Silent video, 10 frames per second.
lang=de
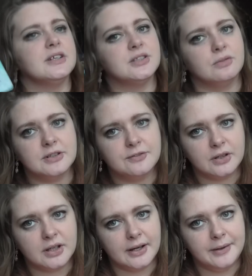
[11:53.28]
war sowas
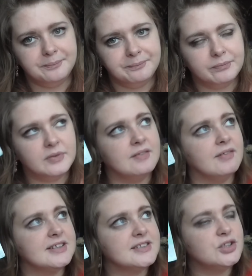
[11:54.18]
von geil. Die
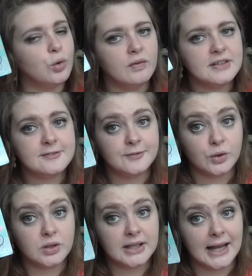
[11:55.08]
war sowas
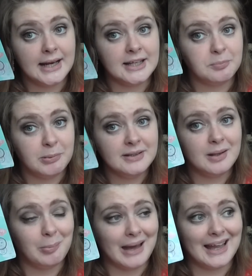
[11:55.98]
von geil. Ich bin
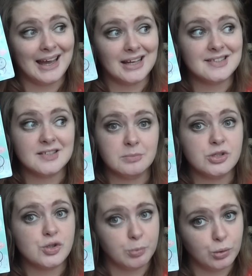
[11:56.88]
dabei gerade, sie
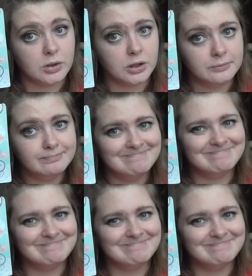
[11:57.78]
mir zu bunkern.